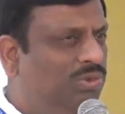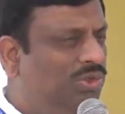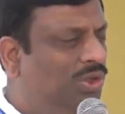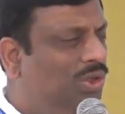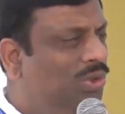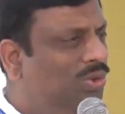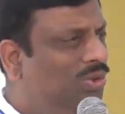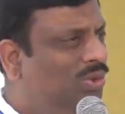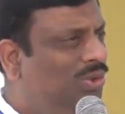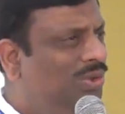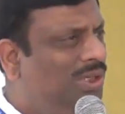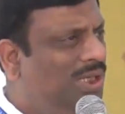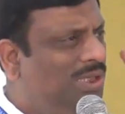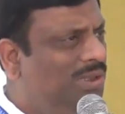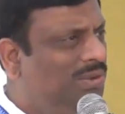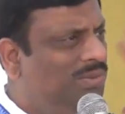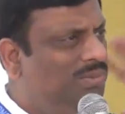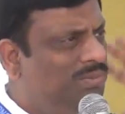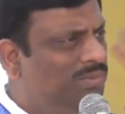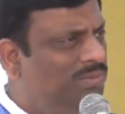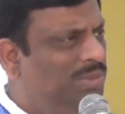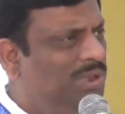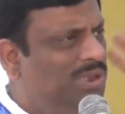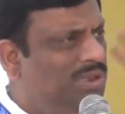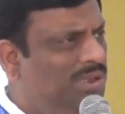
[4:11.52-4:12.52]
झिंगुर
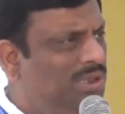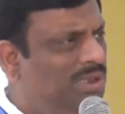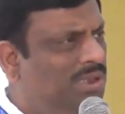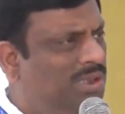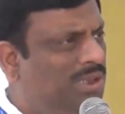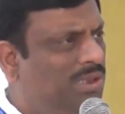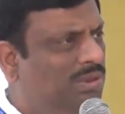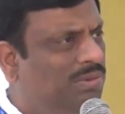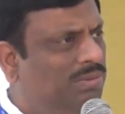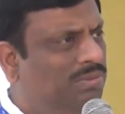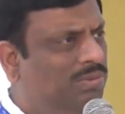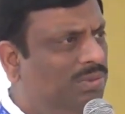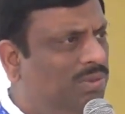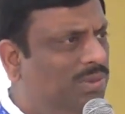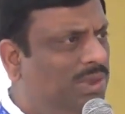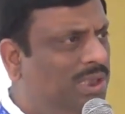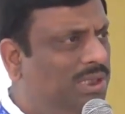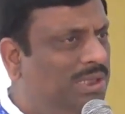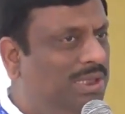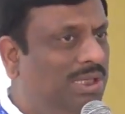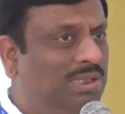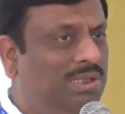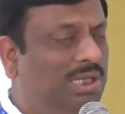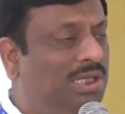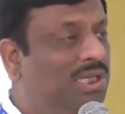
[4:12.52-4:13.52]
जैसे
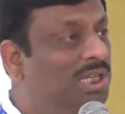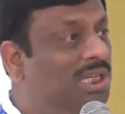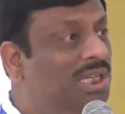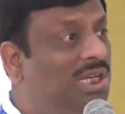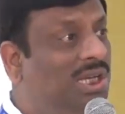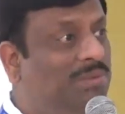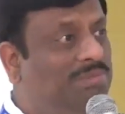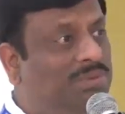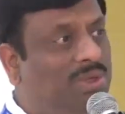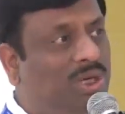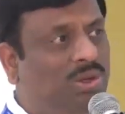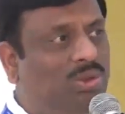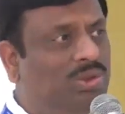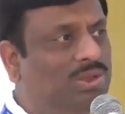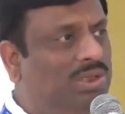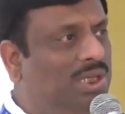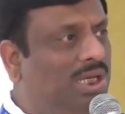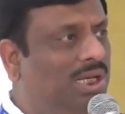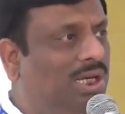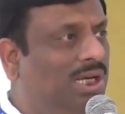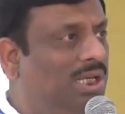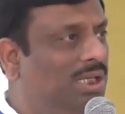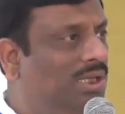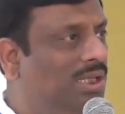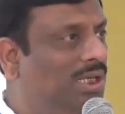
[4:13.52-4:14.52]
जैसे नीरवता होती
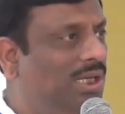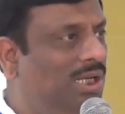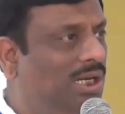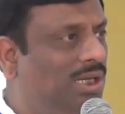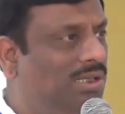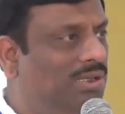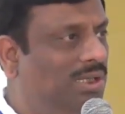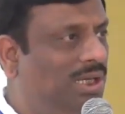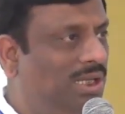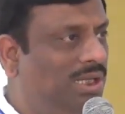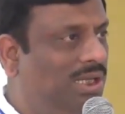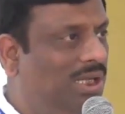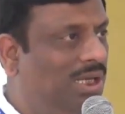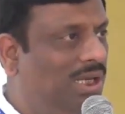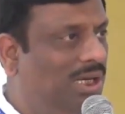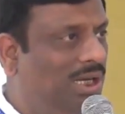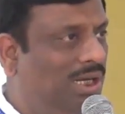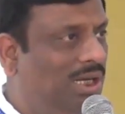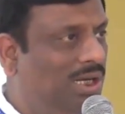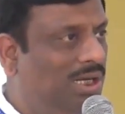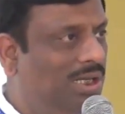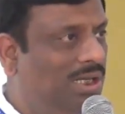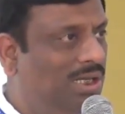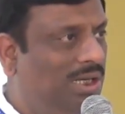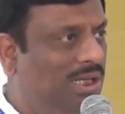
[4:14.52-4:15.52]
है एक अंधेरा अंधे
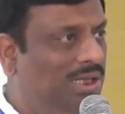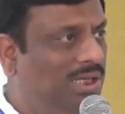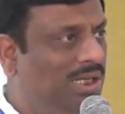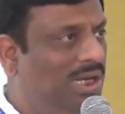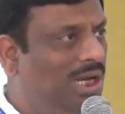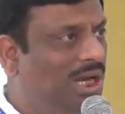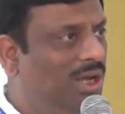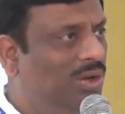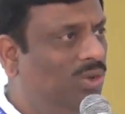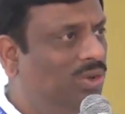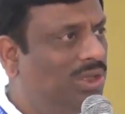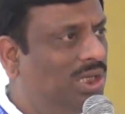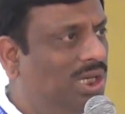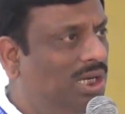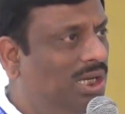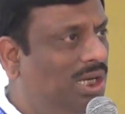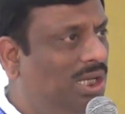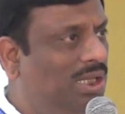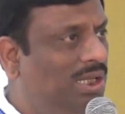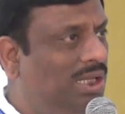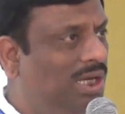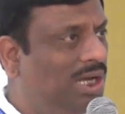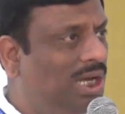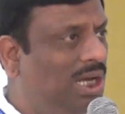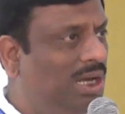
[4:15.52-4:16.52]
अंधकार होता है
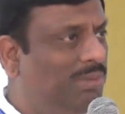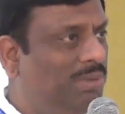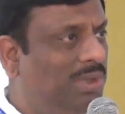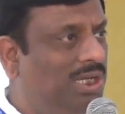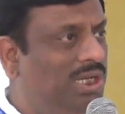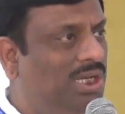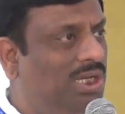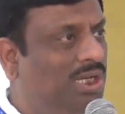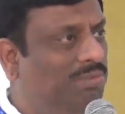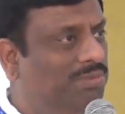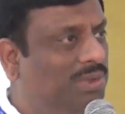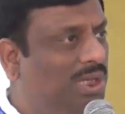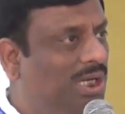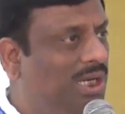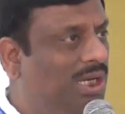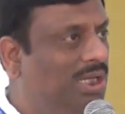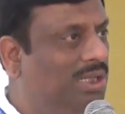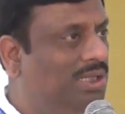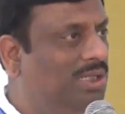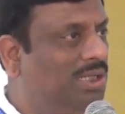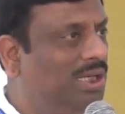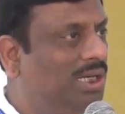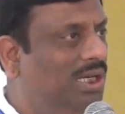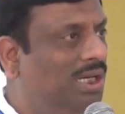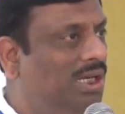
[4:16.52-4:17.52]
अंधकार में नीरवता
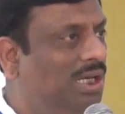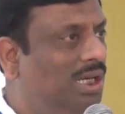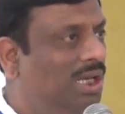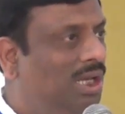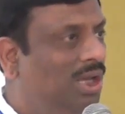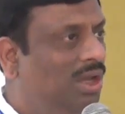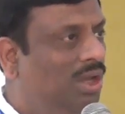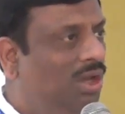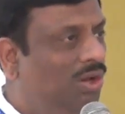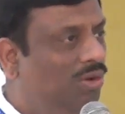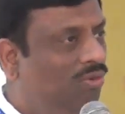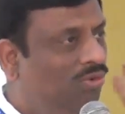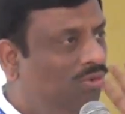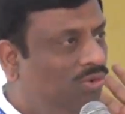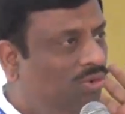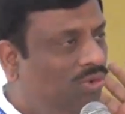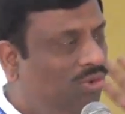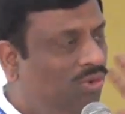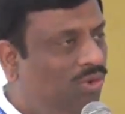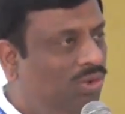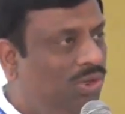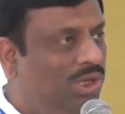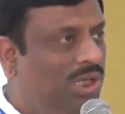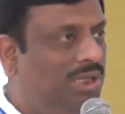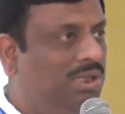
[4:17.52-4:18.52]
रहती है वो
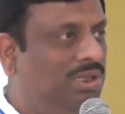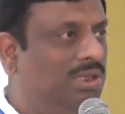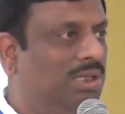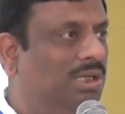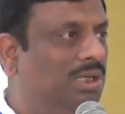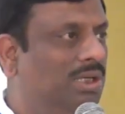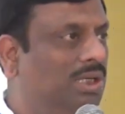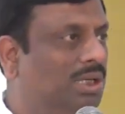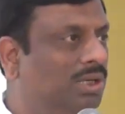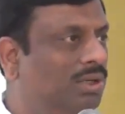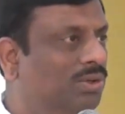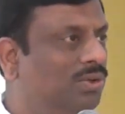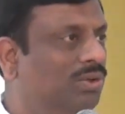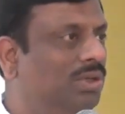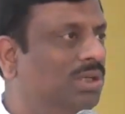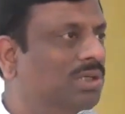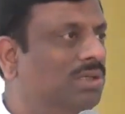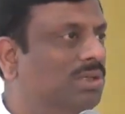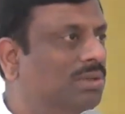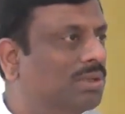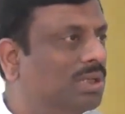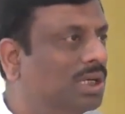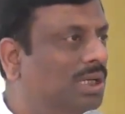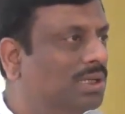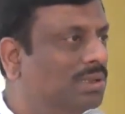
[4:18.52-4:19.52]
एक
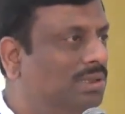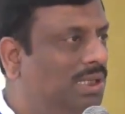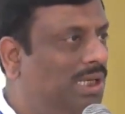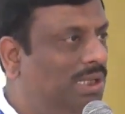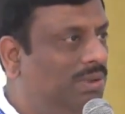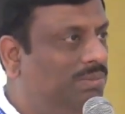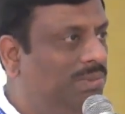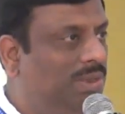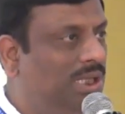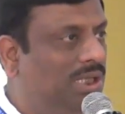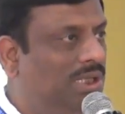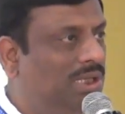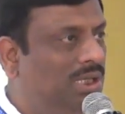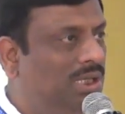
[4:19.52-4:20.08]
कंटिन्यूस साथ में